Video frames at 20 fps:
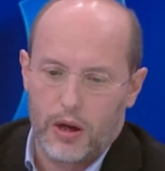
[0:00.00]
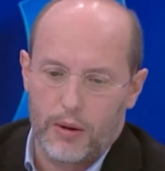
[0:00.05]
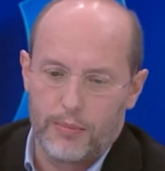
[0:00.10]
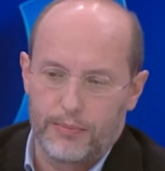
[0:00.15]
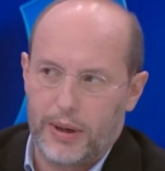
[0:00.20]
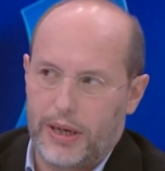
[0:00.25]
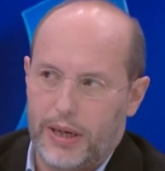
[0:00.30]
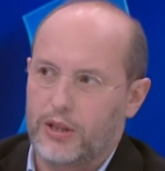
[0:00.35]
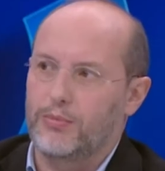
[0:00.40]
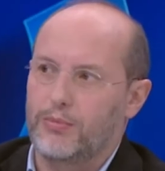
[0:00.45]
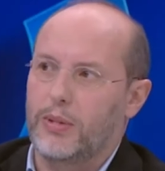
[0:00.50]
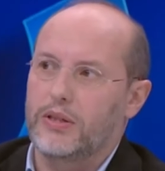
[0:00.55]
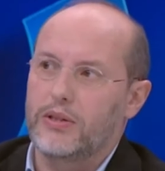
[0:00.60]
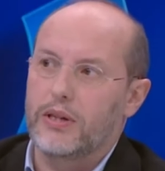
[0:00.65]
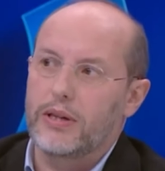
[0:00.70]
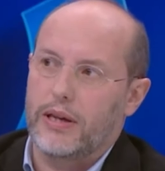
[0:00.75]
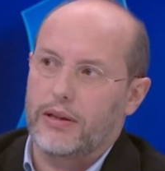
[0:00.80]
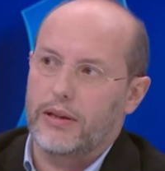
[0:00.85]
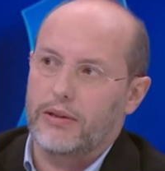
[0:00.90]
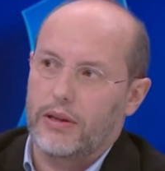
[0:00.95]
que me parece mais
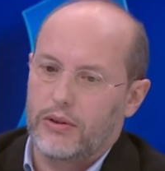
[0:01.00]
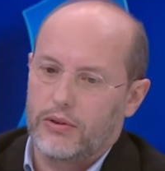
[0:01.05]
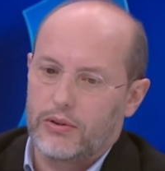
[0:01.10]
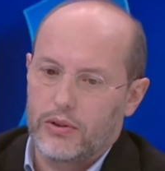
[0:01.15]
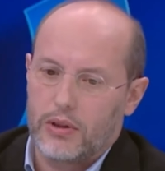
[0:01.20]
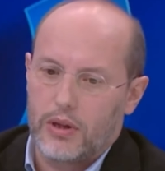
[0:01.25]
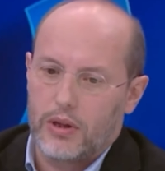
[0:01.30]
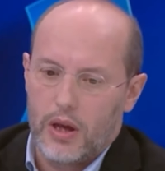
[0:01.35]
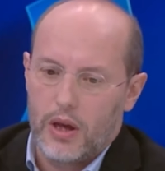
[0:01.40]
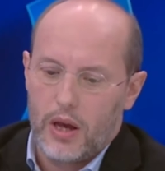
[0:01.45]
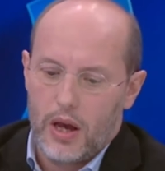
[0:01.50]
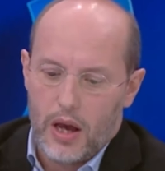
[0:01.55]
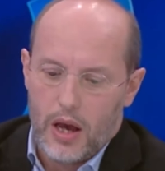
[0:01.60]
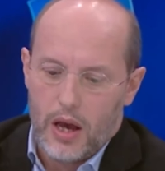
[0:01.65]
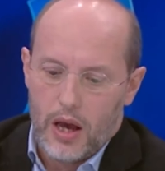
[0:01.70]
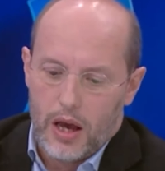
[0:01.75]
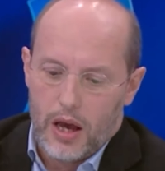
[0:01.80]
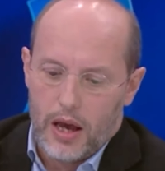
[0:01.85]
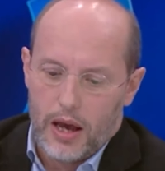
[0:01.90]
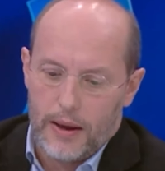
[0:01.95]
inquietante.
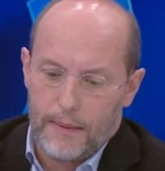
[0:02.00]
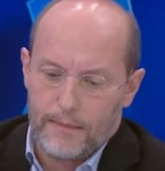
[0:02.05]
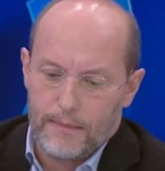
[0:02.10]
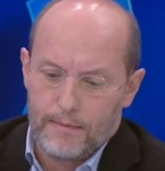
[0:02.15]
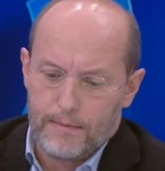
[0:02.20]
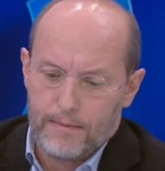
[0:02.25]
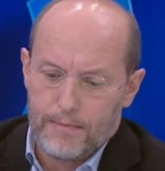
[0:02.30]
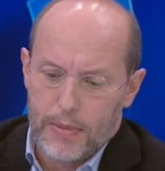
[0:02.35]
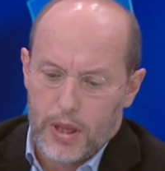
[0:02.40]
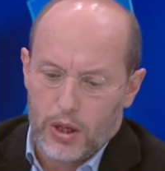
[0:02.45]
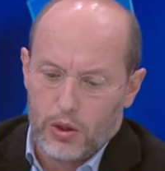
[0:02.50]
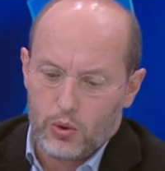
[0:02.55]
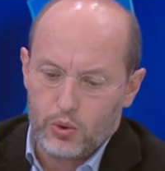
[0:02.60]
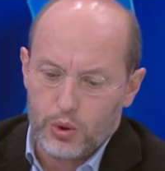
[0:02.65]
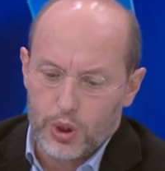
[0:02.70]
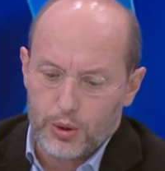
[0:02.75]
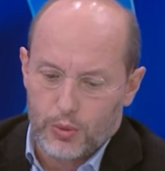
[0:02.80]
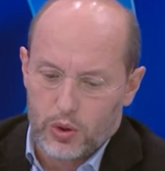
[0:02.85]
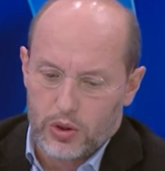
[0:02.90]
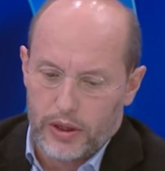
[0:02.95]
Um,
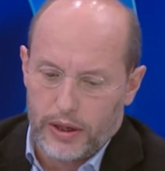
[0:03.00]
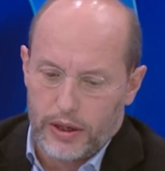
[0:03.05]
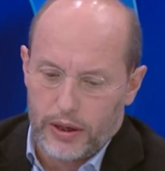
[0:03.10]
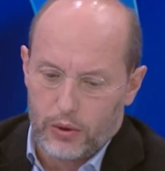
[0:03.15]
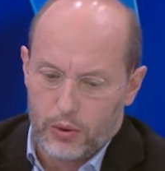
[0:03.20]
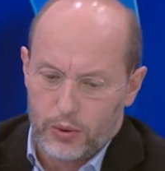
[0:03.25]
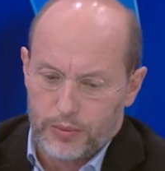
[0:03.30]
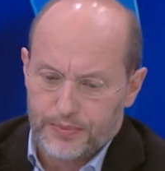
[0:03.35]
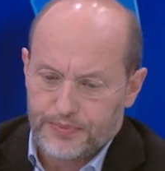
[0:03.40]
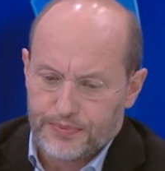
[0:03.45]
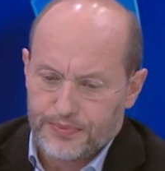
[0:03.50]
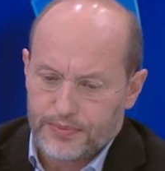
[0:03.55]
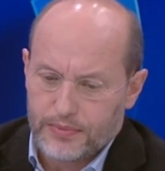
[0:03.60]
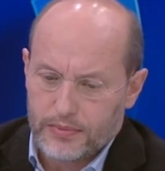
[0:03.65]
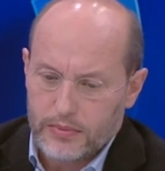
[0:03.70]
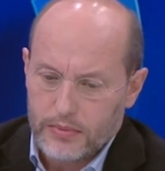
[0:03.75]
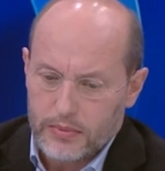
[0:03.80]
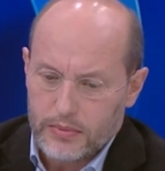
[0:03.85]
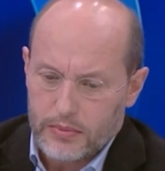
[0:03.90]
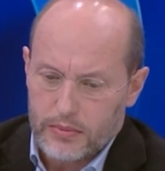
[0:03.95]
Luís Montenegro
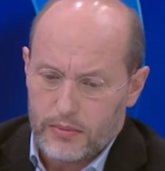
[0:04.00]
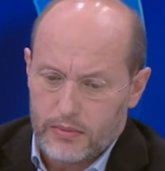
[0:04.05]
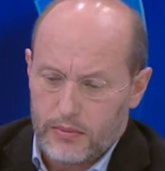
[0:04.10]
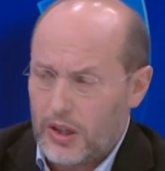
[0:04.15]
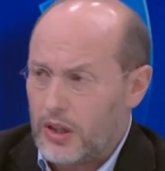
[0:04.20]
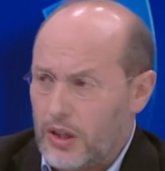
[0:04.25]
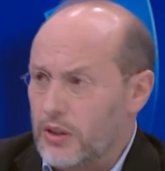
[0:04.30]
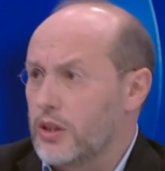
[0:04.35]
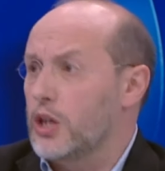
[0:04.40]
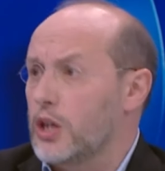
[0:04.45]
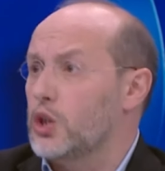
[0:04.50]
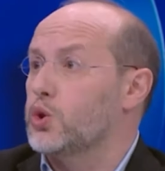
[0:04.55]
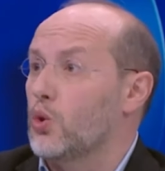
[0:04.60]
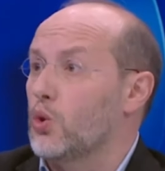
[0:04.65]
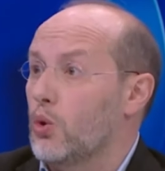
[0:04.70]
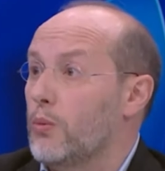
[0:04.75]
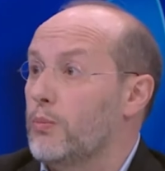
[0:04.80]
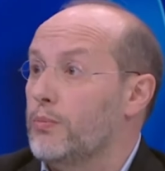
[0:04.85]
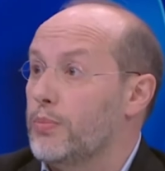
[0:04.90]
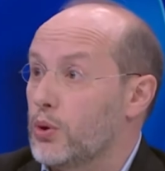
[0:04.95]

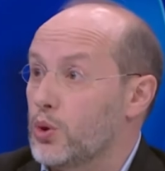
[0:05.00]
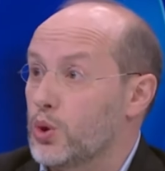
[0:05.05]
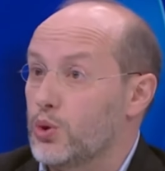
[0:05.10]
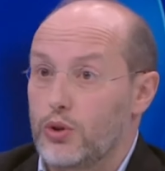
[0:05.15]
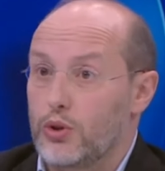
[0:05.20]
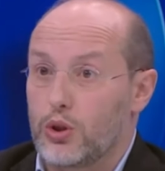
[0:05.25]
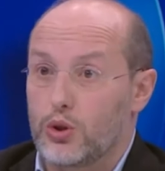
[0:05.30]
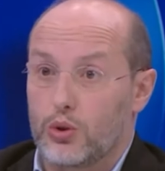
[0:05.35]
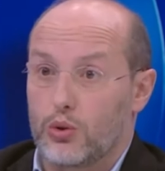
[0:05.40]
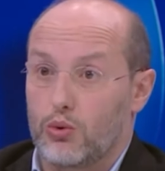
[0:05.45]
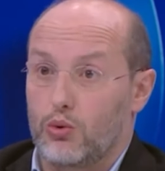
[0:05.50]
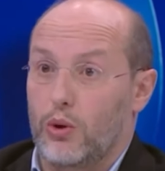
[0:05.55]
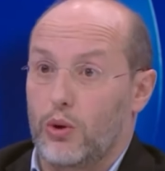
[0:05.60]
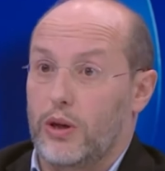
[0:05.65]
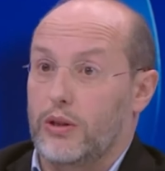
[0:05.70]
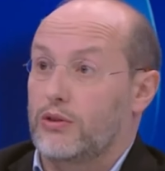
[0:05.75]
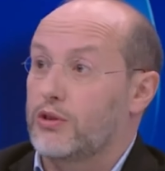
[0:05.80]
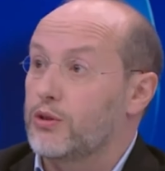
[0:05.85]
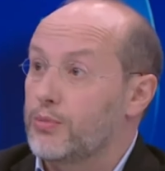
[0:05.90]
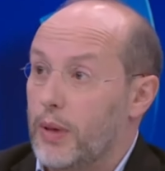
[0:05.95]
deixou, pelos vistos, que
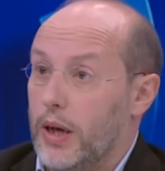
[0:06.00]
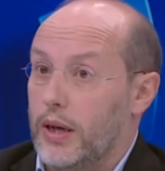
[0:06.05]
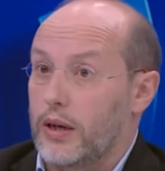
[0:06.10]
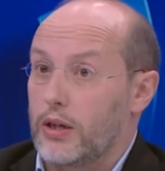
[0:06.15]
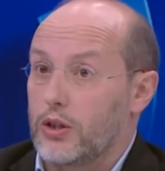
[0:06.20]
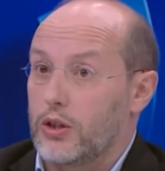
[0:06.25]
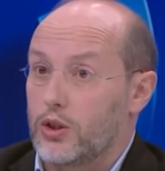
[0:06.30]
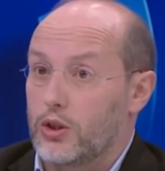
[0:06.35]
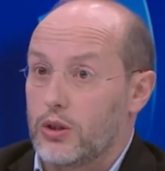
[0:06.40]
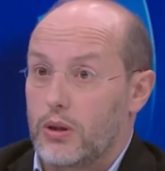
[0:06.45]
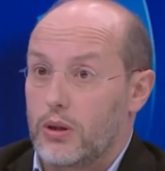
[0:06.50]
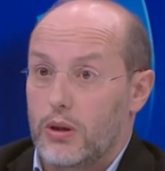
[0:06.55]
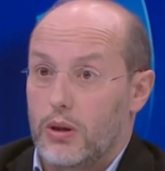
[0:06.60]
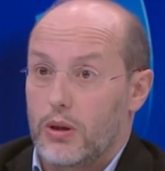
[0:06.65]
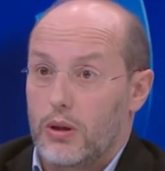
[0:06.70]
durante semanas